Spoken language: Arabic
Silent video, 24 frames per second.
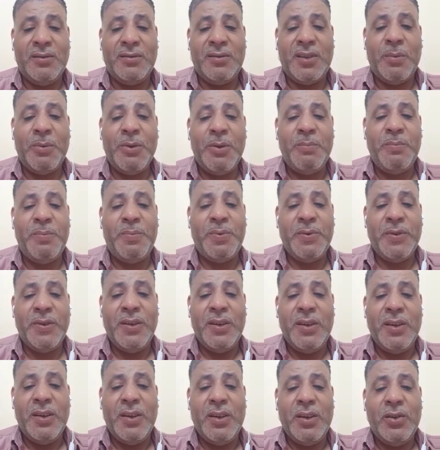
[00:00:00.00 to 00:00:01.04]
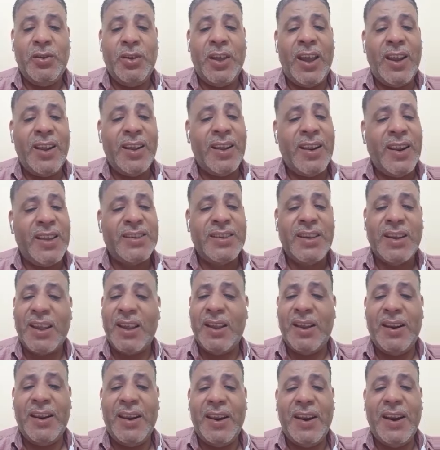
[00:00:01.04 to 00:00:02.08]
طبيب يعالج الناس
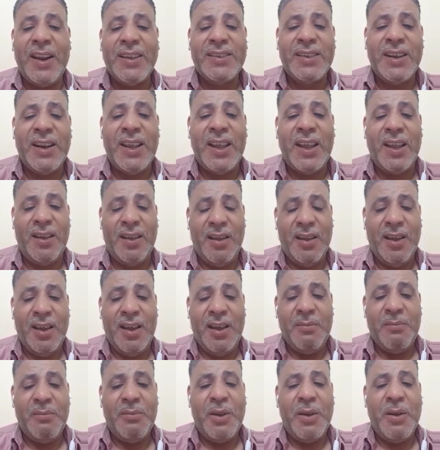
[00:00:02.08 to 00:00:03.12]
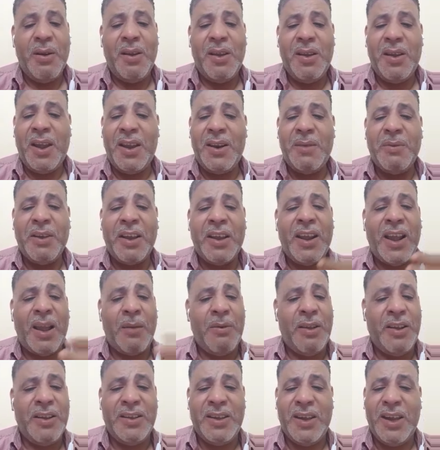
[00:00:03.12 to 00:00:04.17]
الناس اللي هي يعني من غير
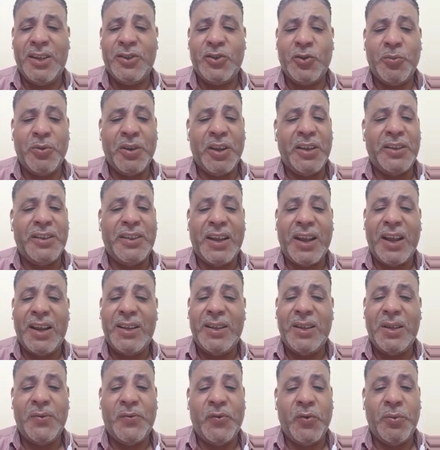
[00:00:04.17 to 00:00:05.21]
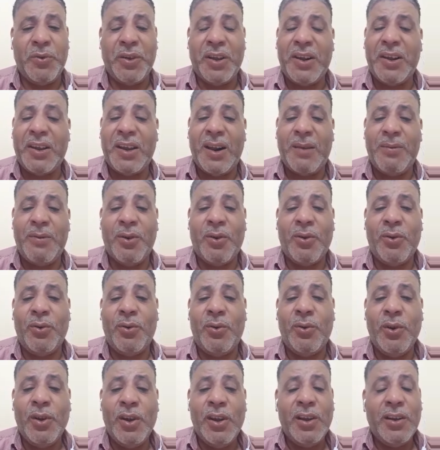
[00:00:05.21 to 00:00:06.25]
عمليات ومن غير تكاليف ومن غير الكلام ده
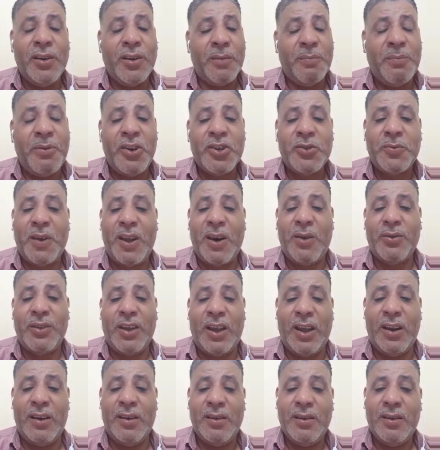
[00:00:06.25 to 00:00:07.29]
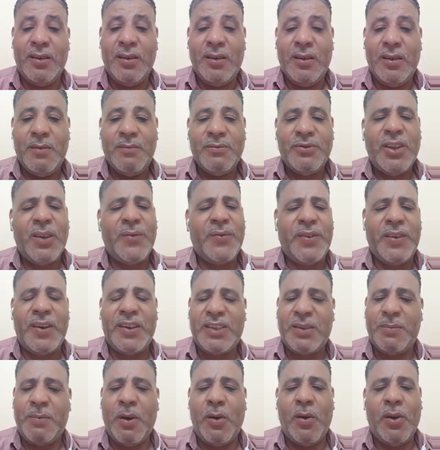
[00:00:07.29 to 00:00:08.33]
كله ربنا سبحانه وتعالى صرف
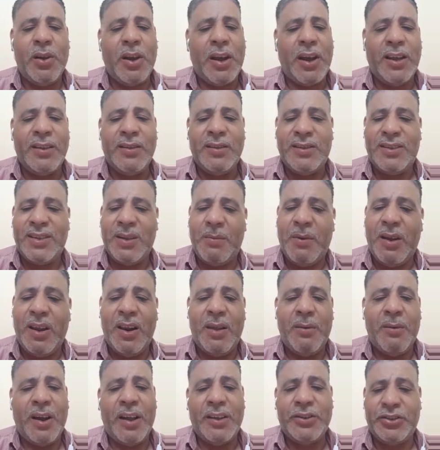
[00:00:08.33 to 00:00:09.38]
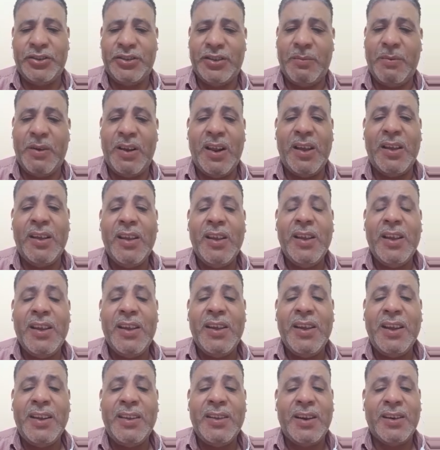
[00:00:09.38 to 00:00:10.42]
النظر بقى هو خد زماله ما خدش زماله
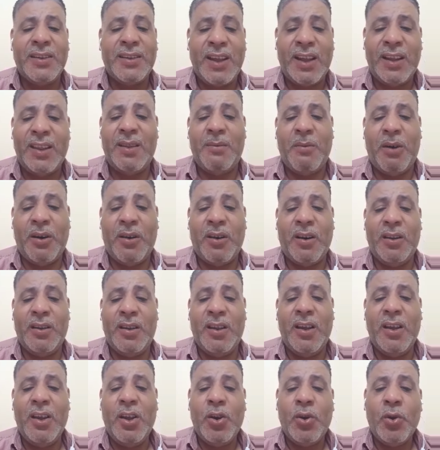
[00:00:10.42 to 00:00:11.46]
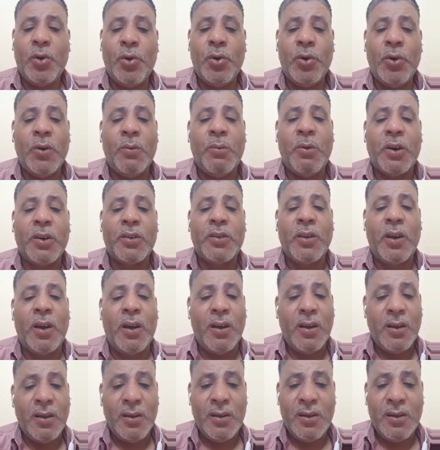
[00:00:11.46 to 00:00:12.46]
احنا ارتحنا مع الراجل ده كل مرضاه